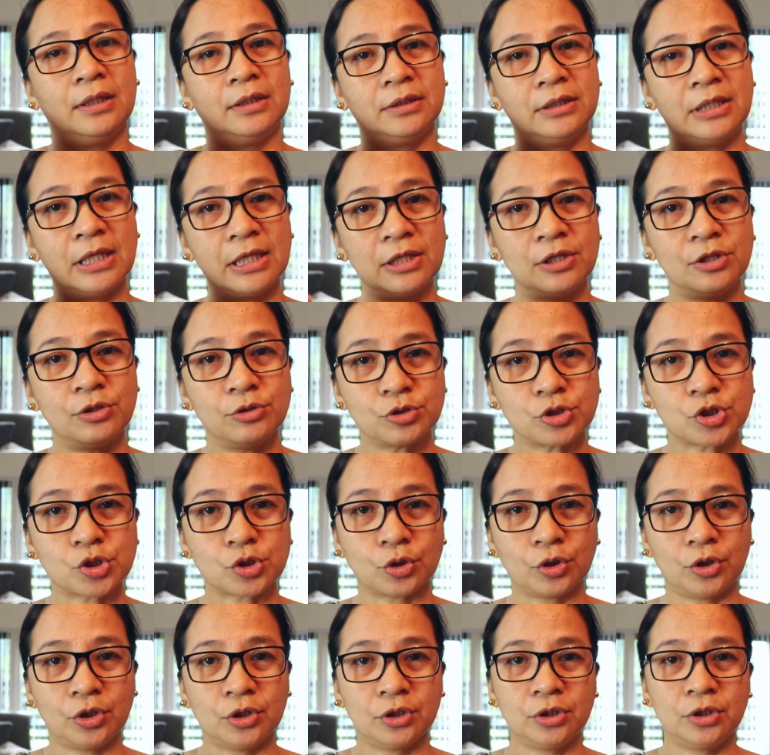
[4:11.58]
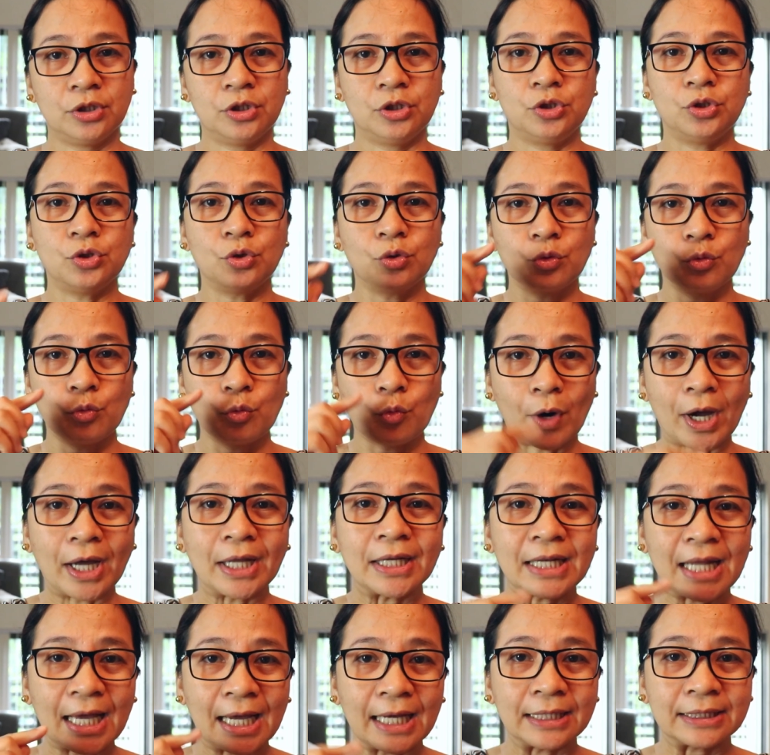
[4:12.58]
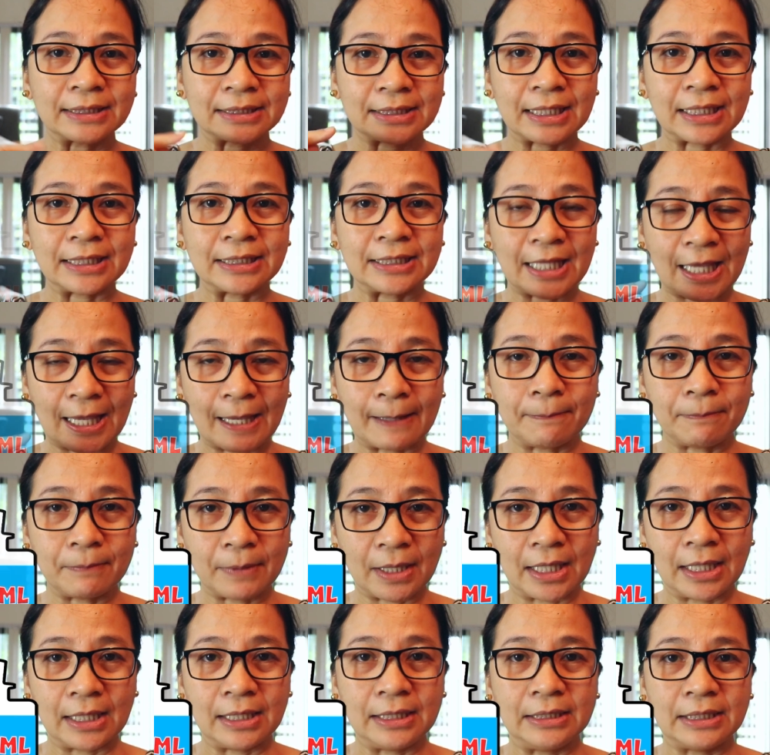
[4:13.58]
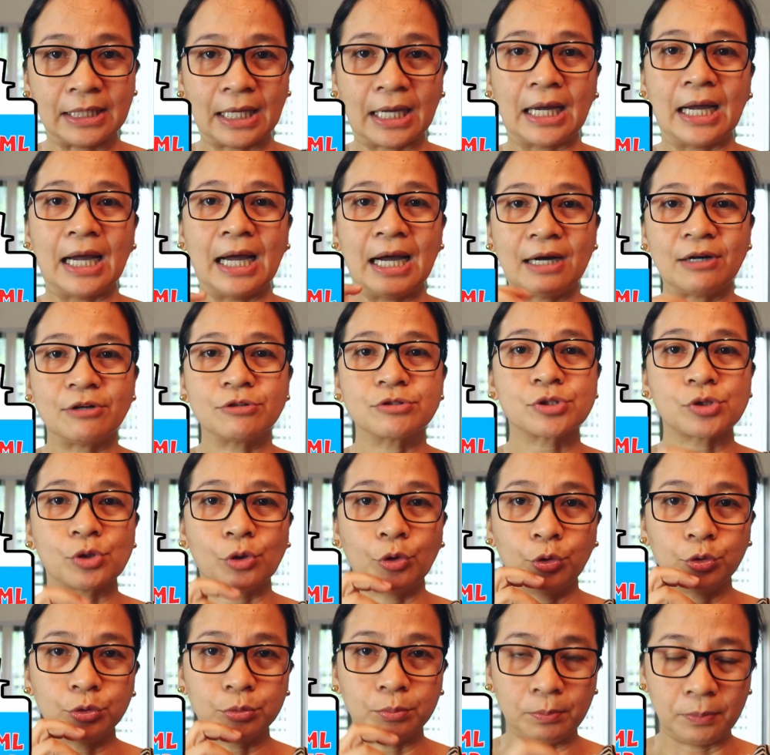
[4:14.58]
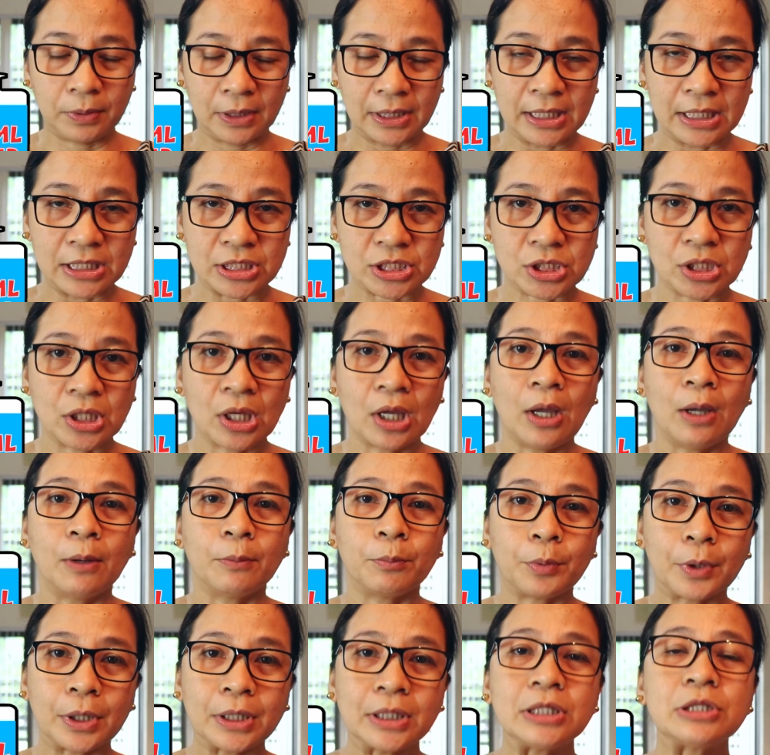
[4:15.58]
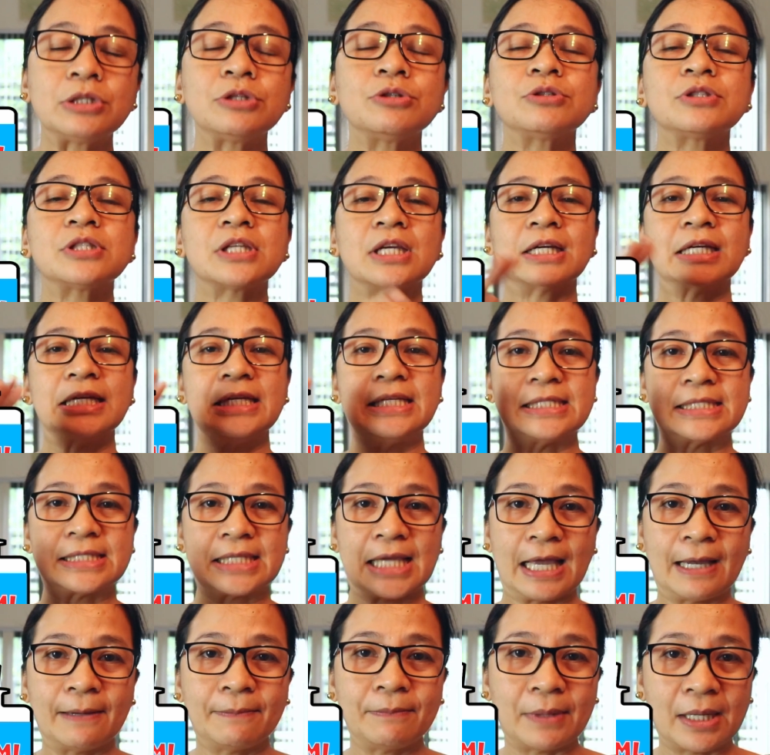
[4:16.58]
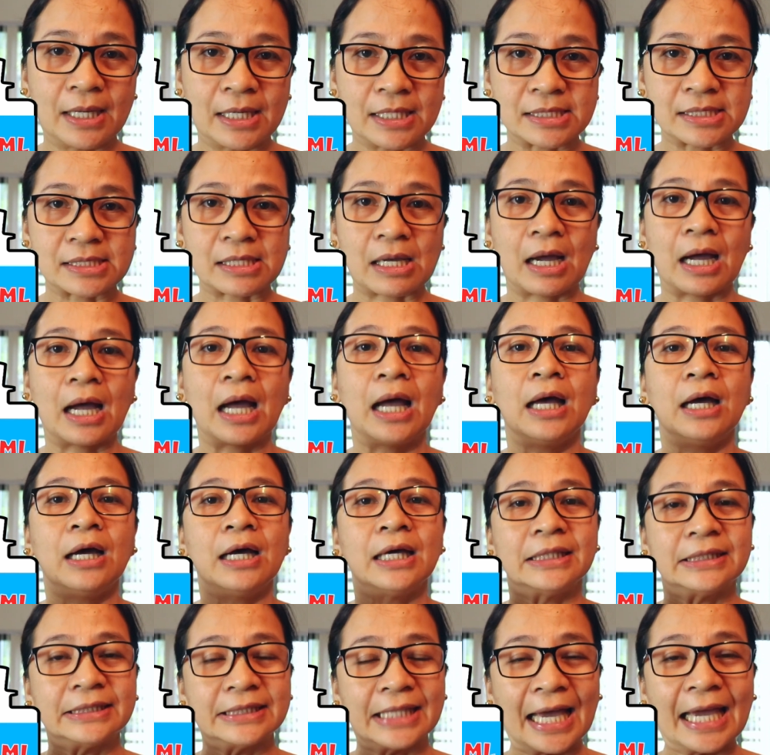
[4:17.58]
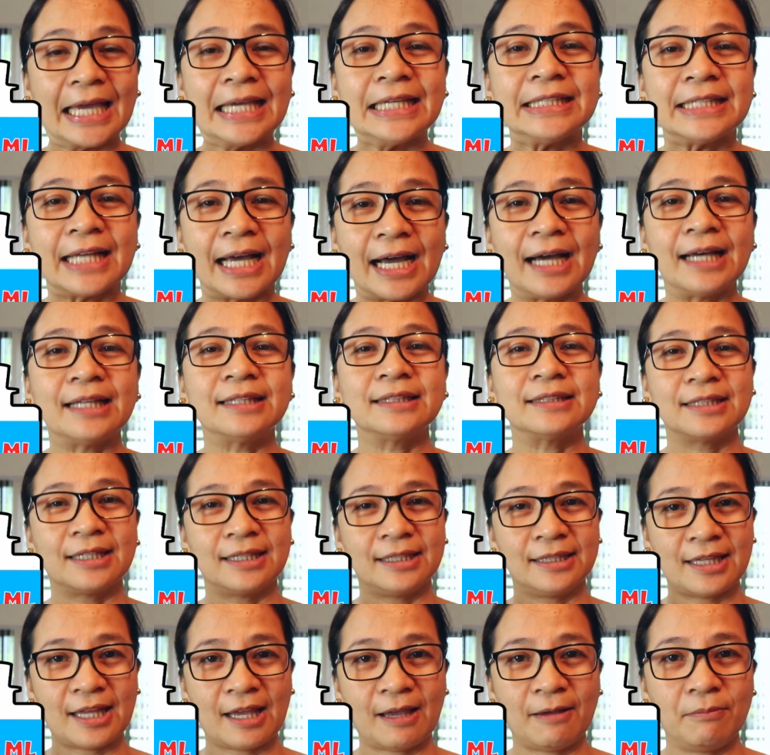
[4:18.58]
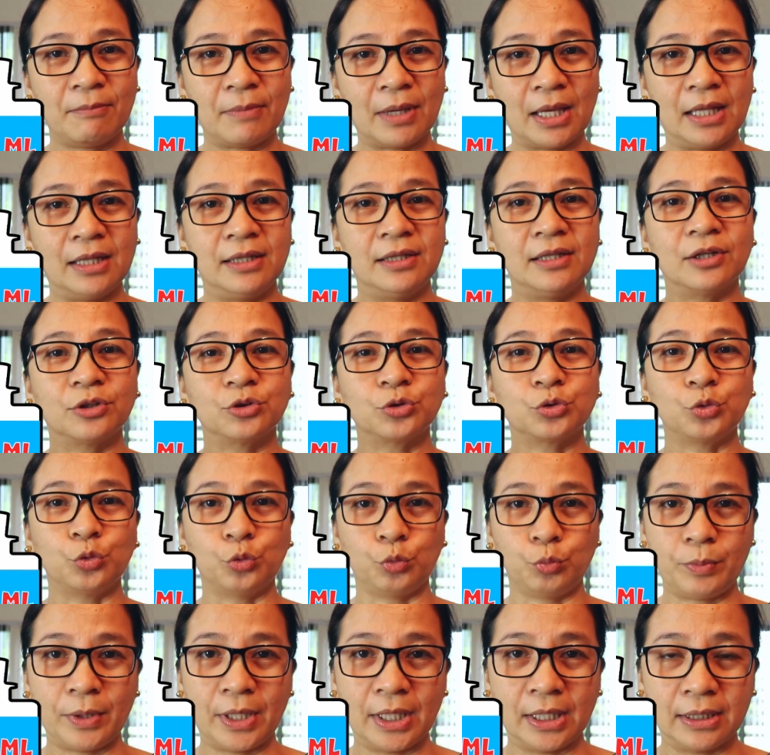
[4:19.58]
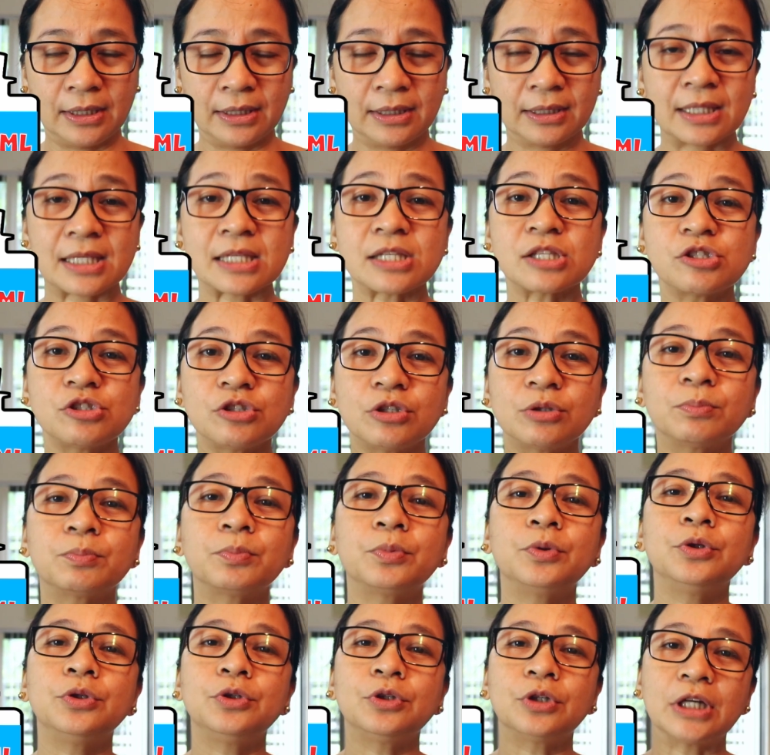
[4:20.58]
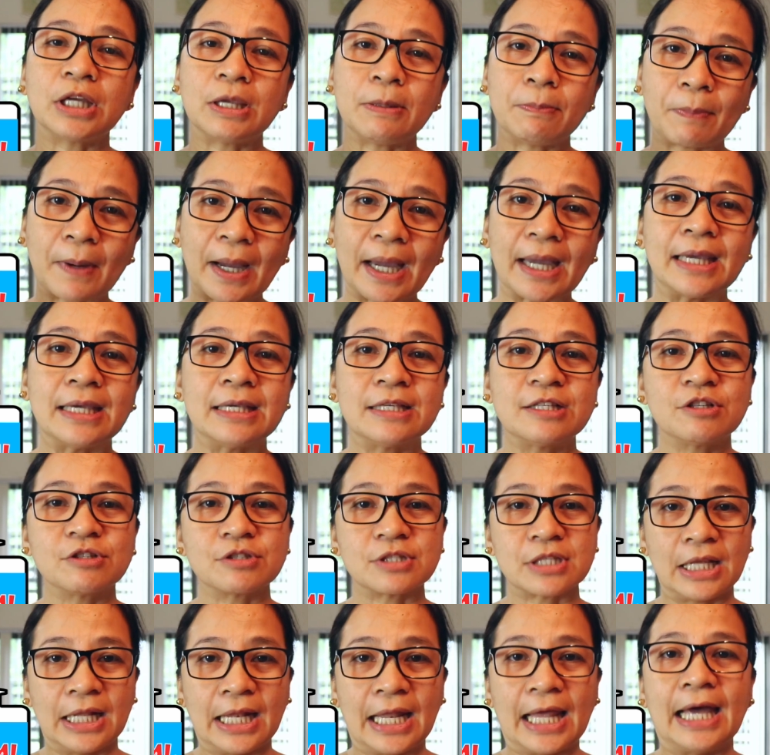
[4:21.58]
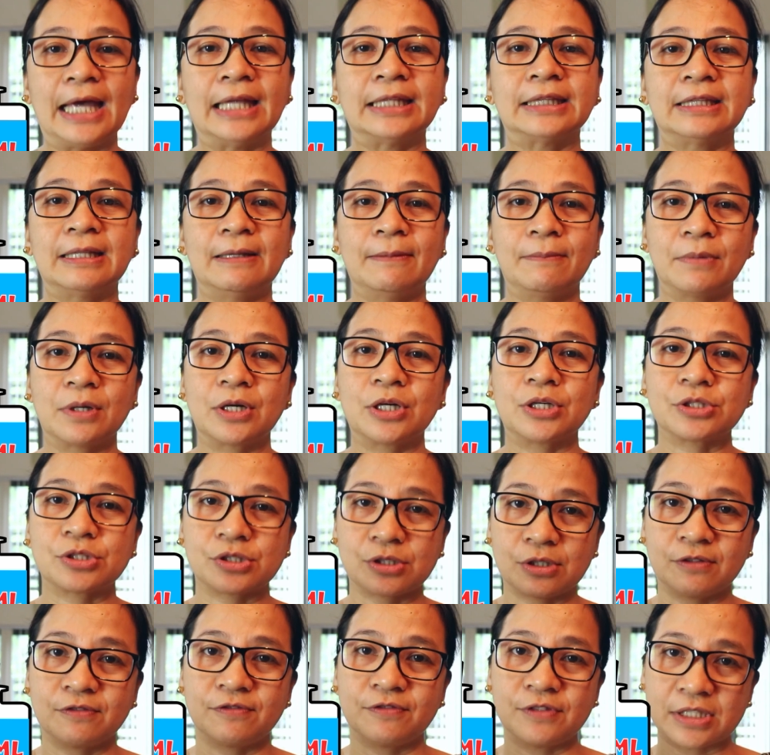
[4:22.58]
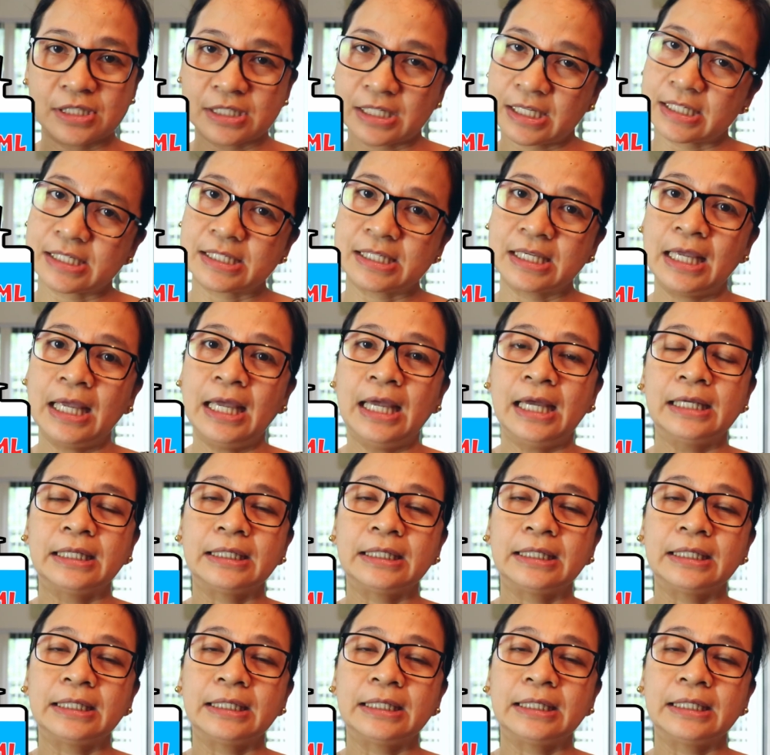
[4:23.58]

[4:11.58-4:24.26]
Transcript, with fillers: dilution, yung 100 ml ng household bleach, pwede nyo siyang isama sa 900 ml ng tubig. Tapos yun po yung ipahid nyo sa lahat ng mga surfaces.